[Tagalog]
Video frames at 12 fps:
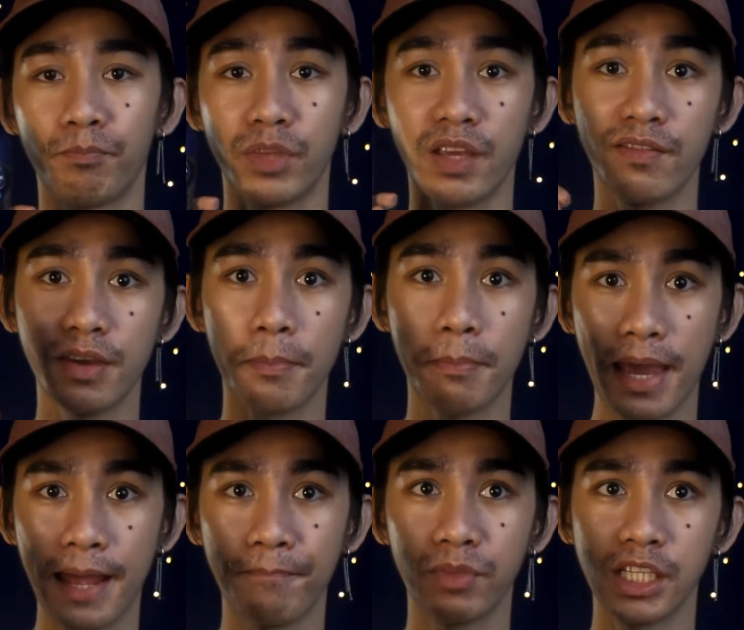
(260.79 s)
Nivea
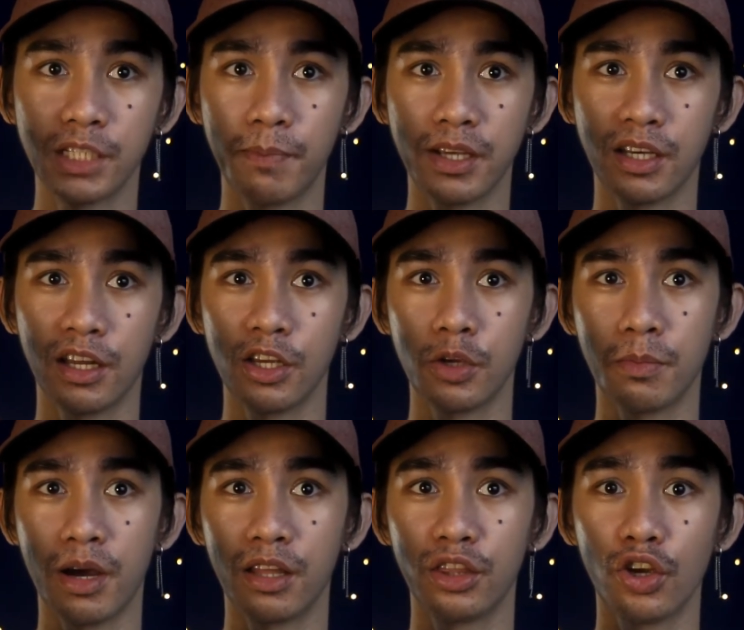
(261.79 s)
Men, especially yung
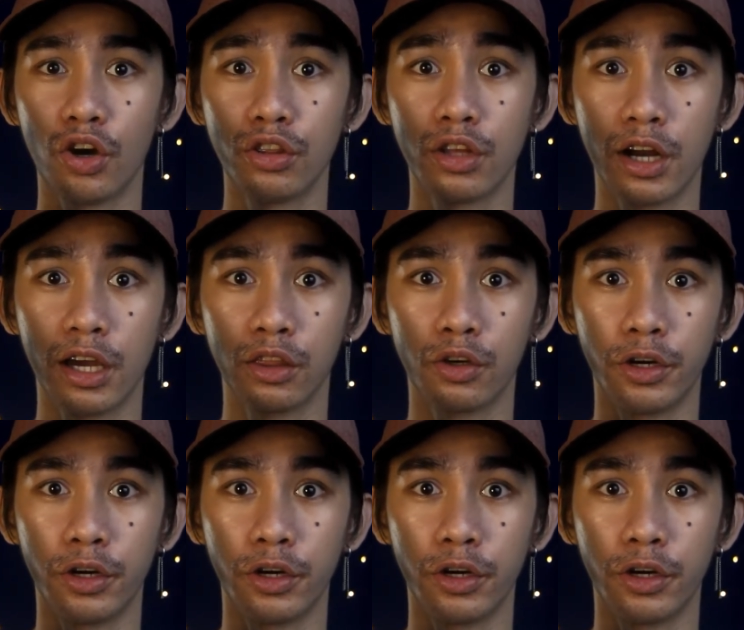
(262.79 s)
mga deodorant